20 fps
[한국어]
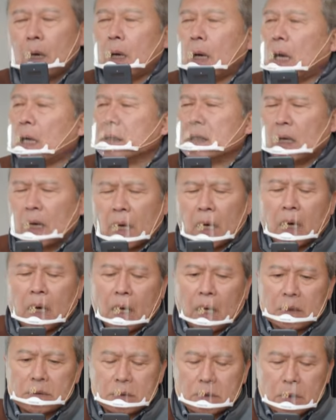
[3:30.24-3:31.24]

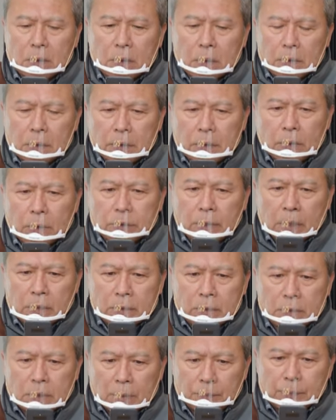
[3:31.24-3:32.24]
아니 이 여자가
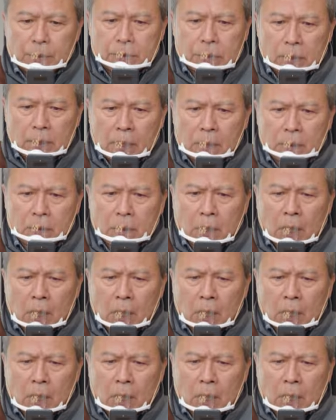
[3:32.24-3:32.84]
진짜 미쳤나? 이